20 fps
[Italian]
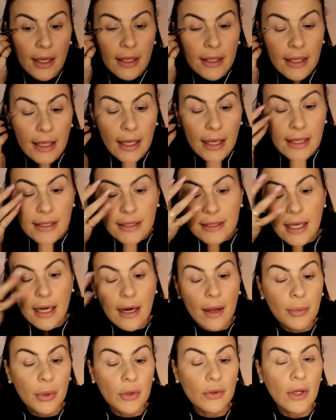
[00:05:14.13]
che
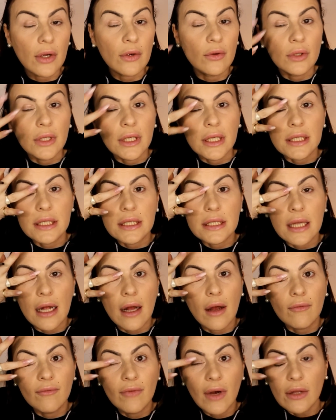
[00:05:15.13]
sarà
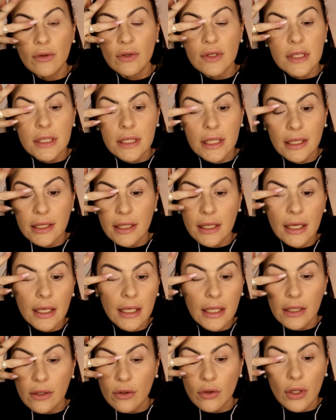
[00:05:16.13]
protagonista vado a stendere
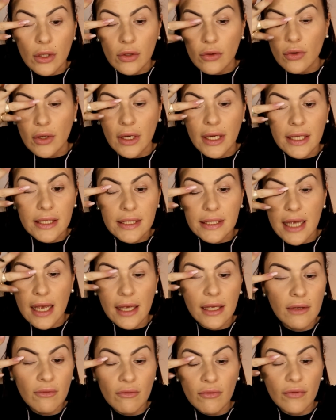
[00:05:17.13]
il correttore che si è
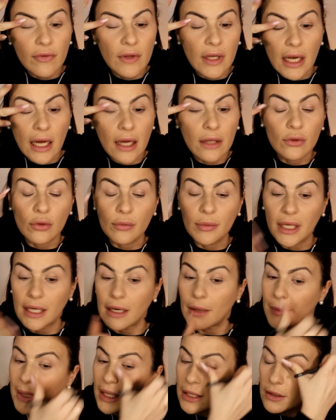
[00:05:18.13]
infilato
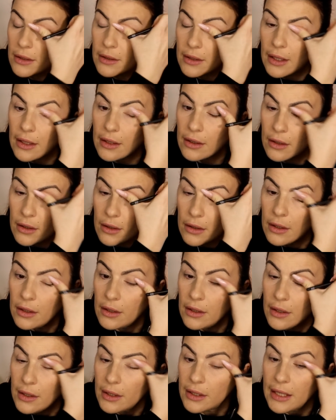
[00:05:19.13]
bellamente
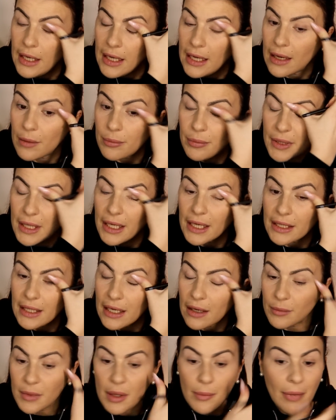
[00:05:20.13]
nella piega
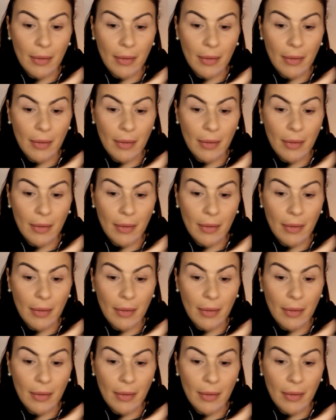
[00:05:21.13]
della mia